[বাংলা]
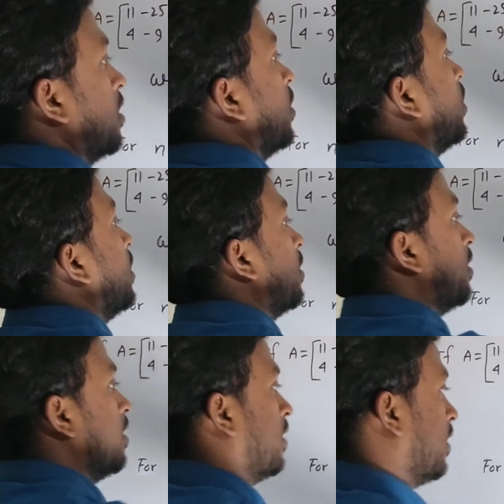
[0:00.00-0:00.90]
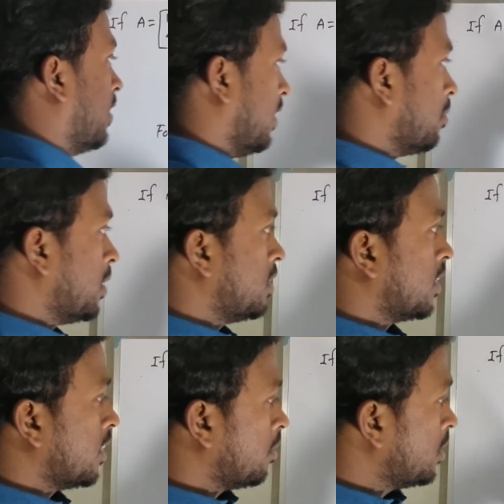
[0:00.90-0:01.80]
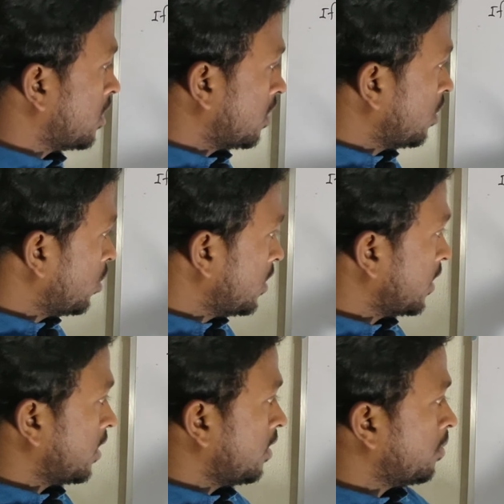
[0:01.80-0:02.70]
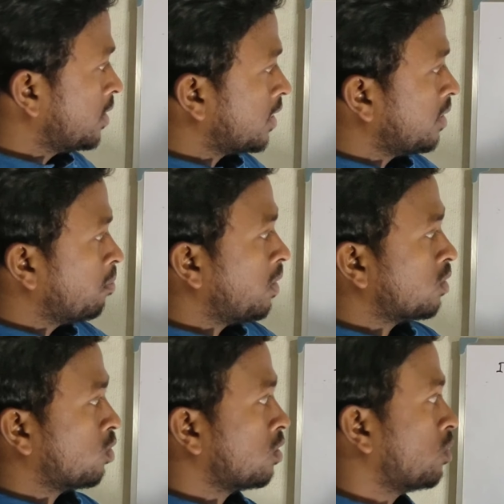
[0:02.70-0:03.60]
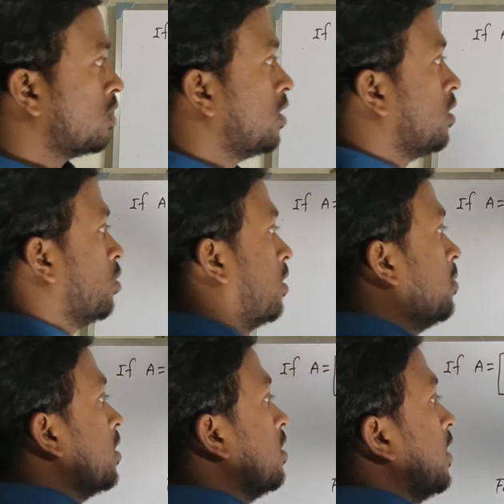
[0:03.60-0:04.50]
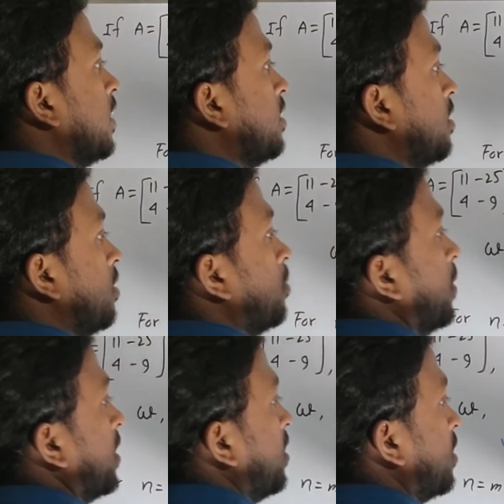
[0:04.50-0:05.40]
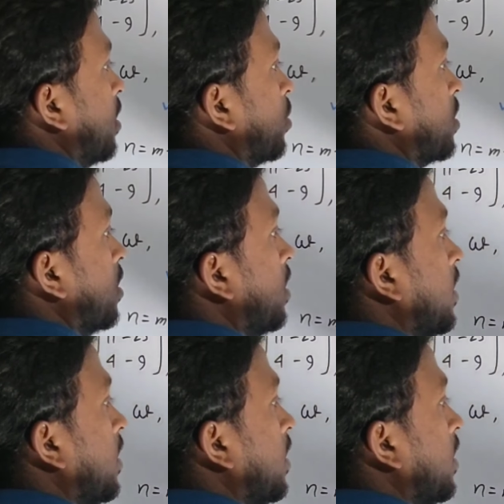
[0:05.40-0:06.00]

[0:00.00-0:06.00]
তাহলে এম এর জায়গায় আমি জাস্ট কী করেছি এখানে এম এর জায়গায় এম প্লাস ওয়ান করেছি তো আমার এই যে ম্যাট্রিক্সটা রয়েছে